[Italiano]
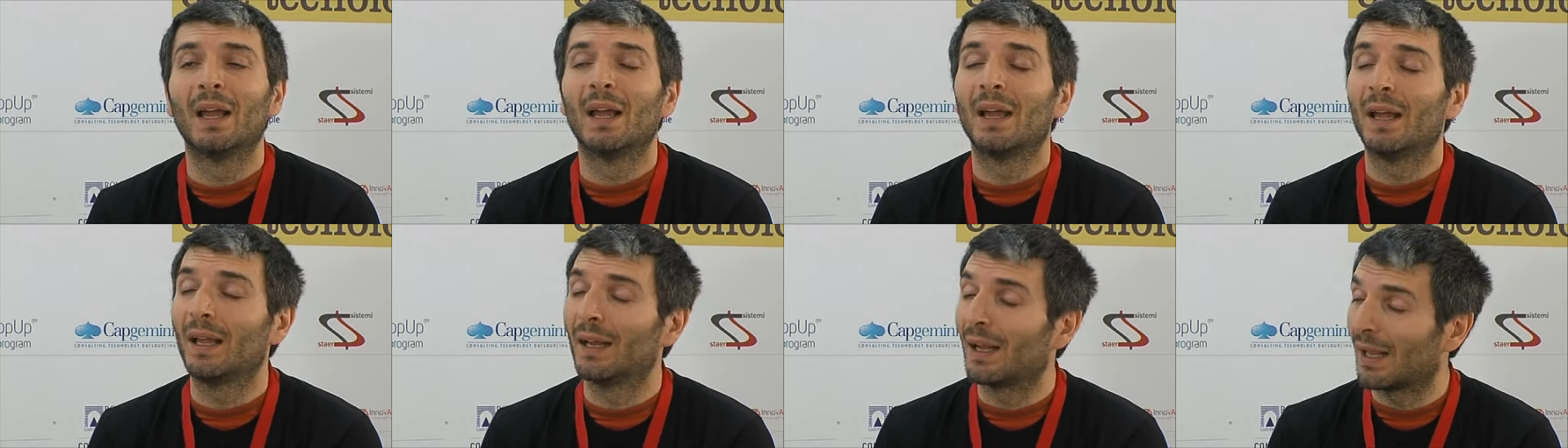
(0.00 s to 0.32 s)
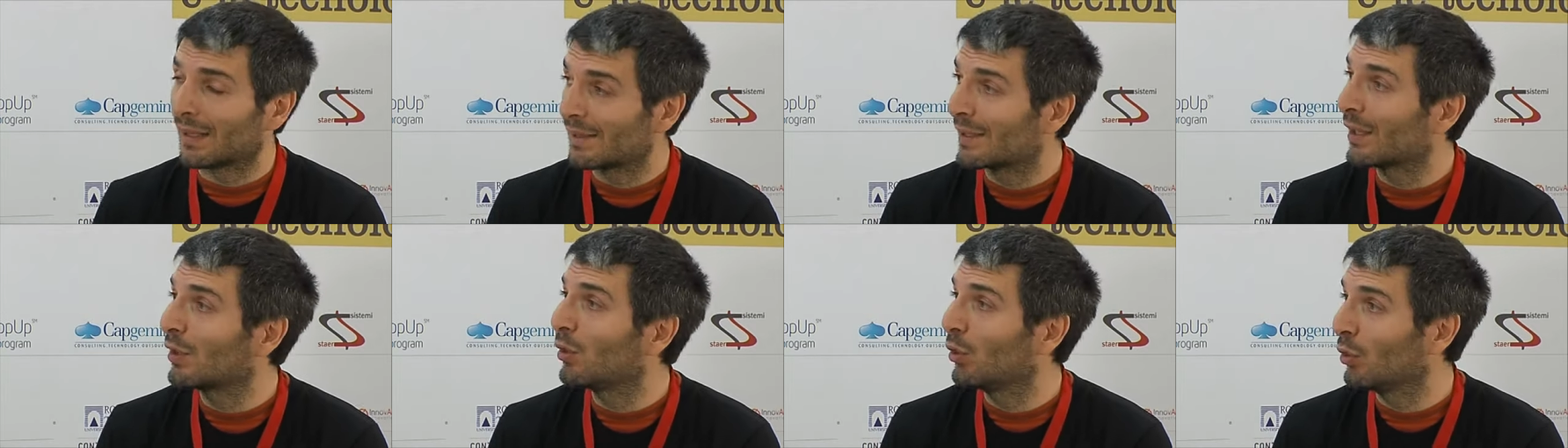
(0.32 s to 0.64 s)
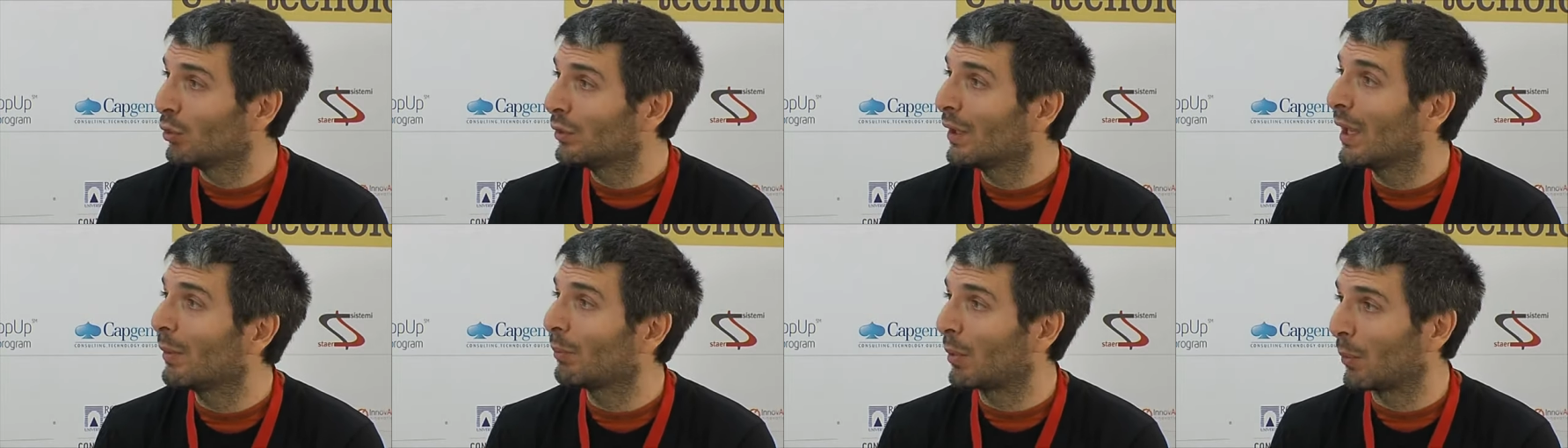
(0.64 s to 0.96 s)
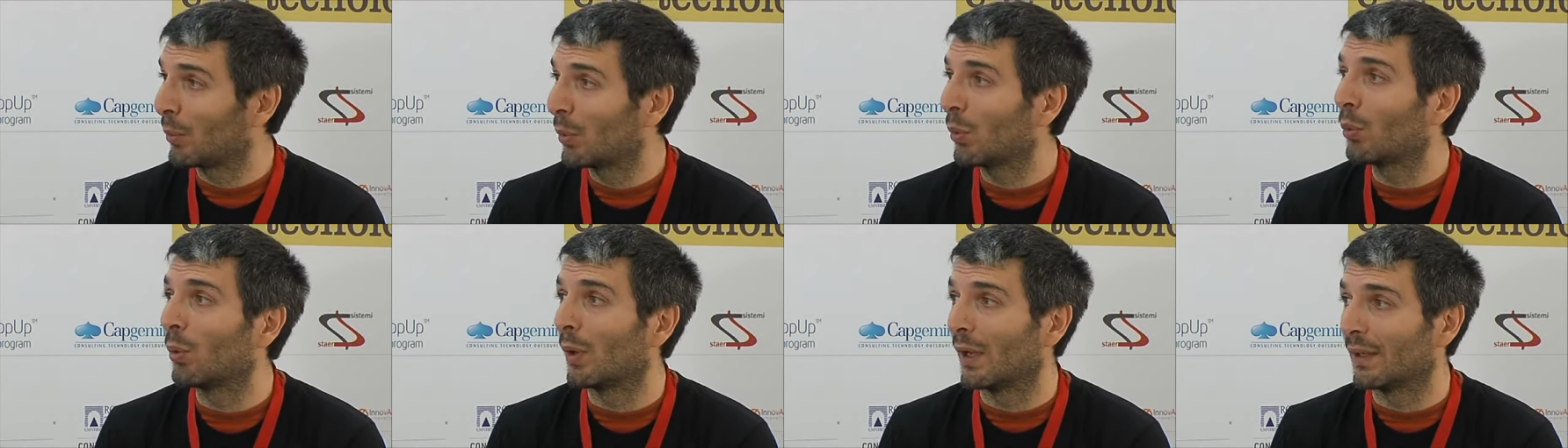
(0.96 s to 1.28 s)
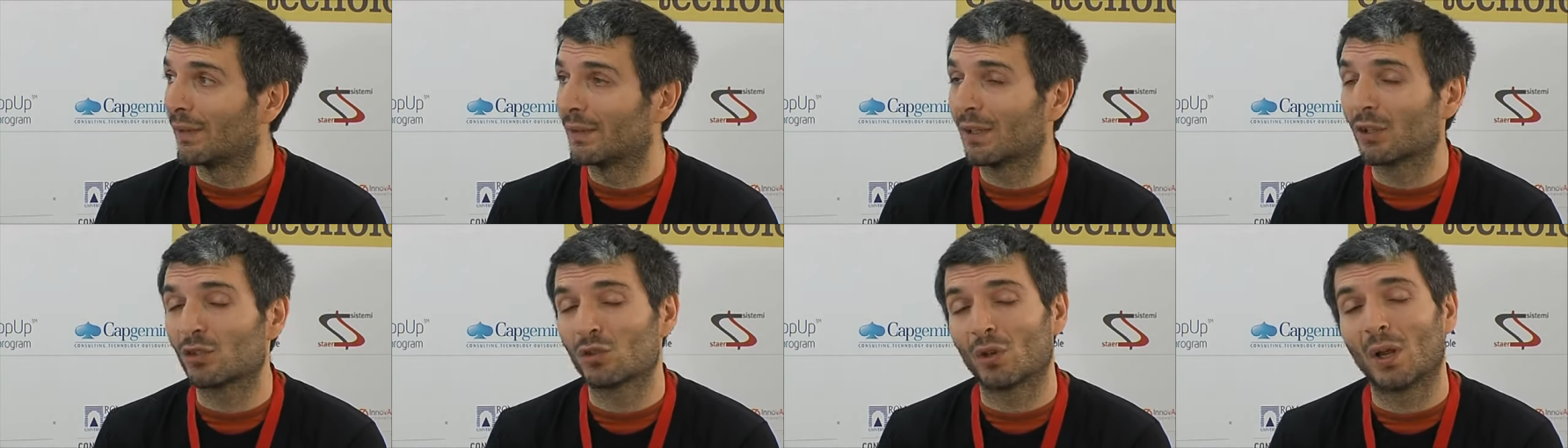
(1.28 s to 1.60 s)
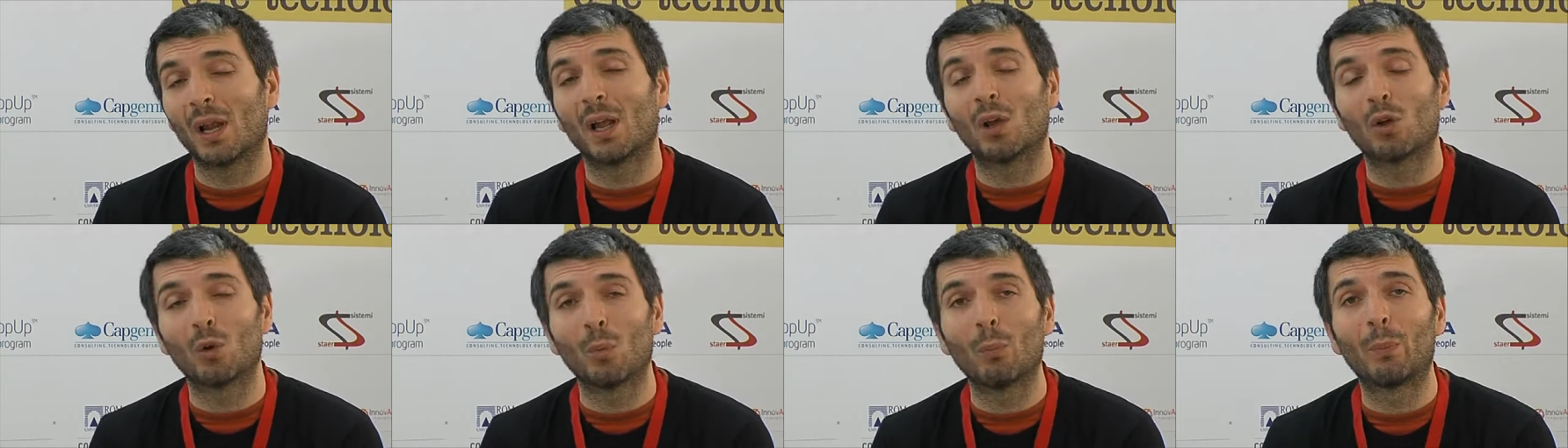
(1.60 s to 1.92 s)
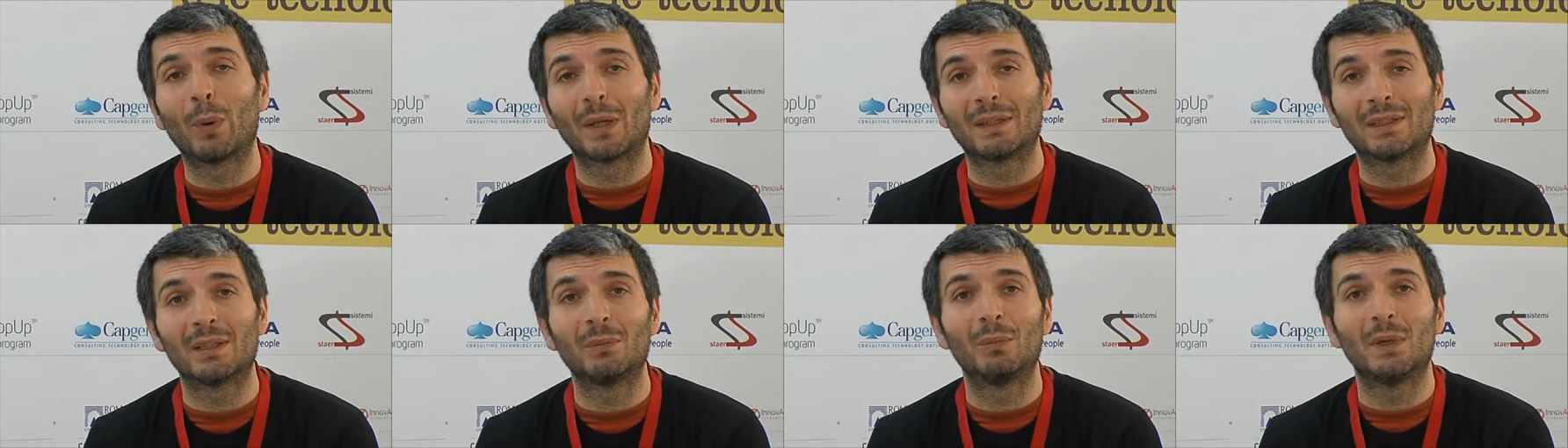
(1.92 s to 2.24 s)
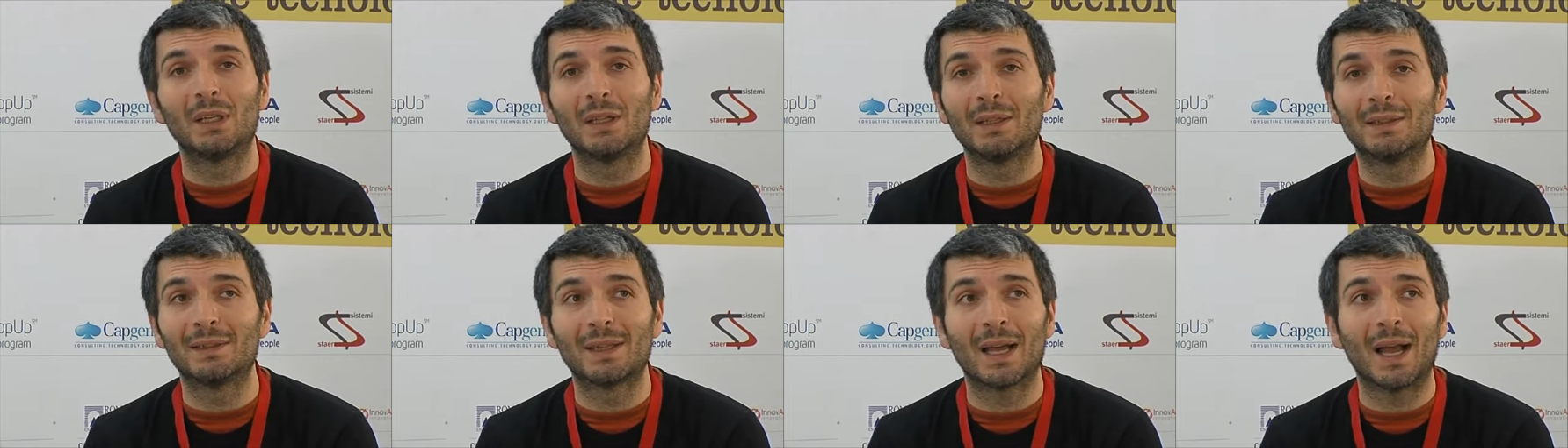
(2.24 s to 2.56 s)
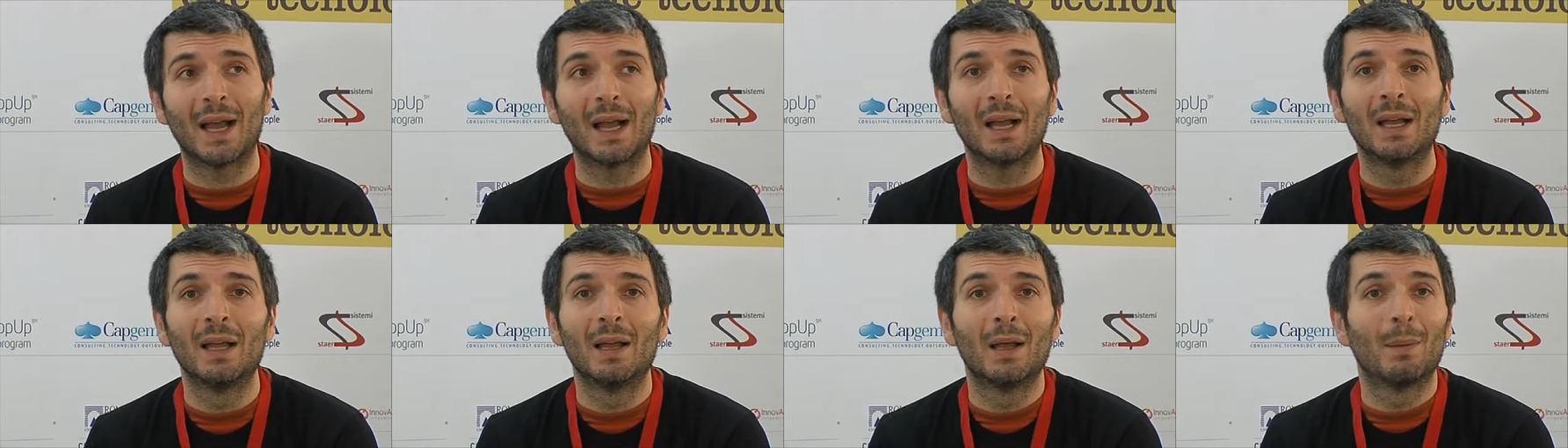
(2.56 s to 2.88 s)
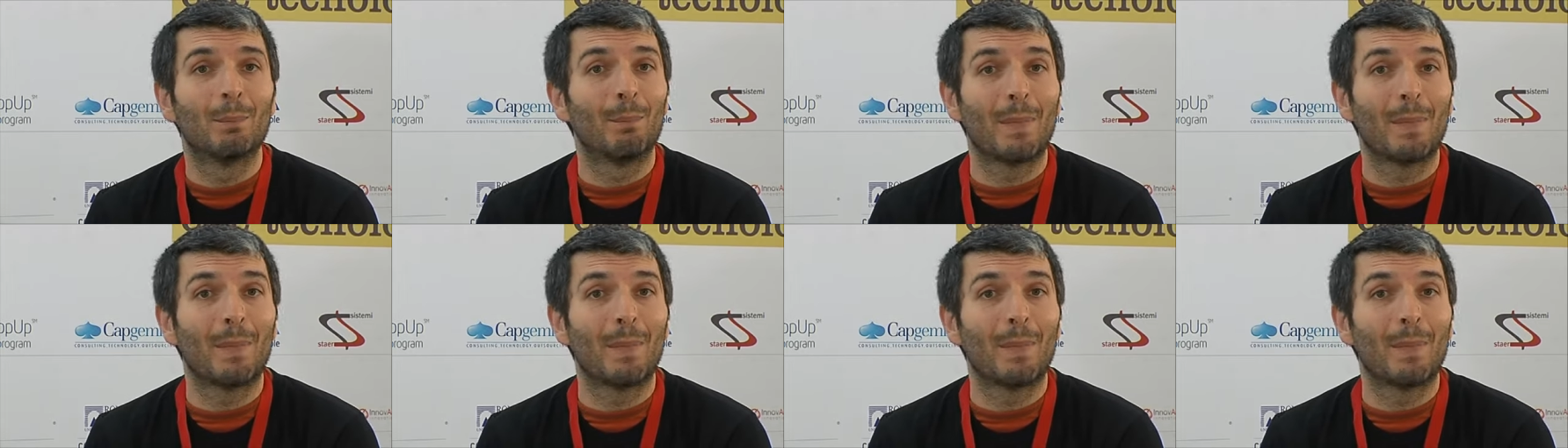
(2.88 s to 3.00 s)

E la seconda è proprio questa, cioè la compatibilità